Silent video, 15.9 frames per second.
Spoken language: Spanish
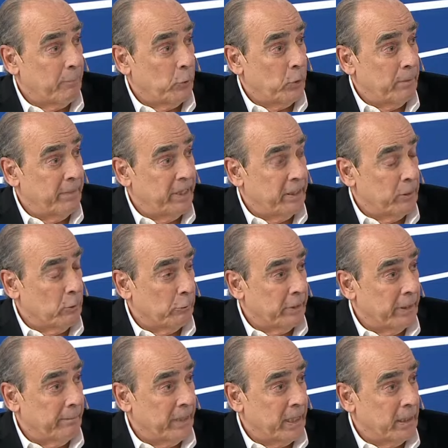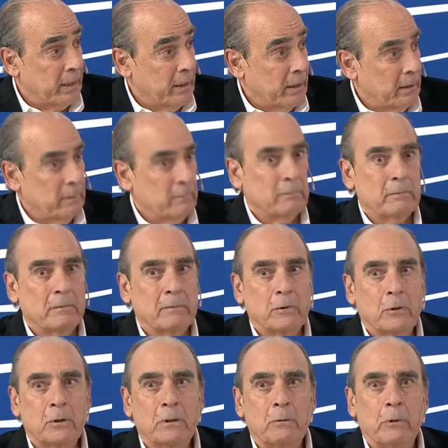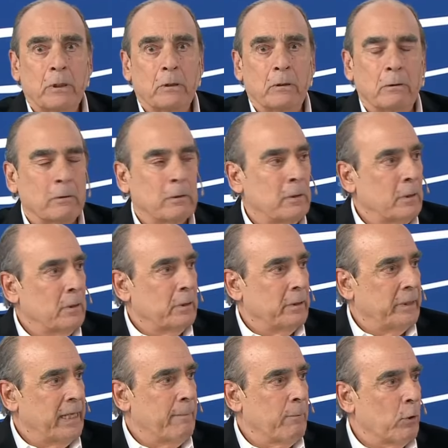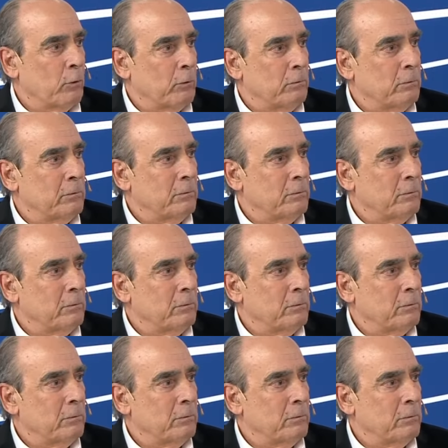por el mes de noviembre. Entonces, bueno, le,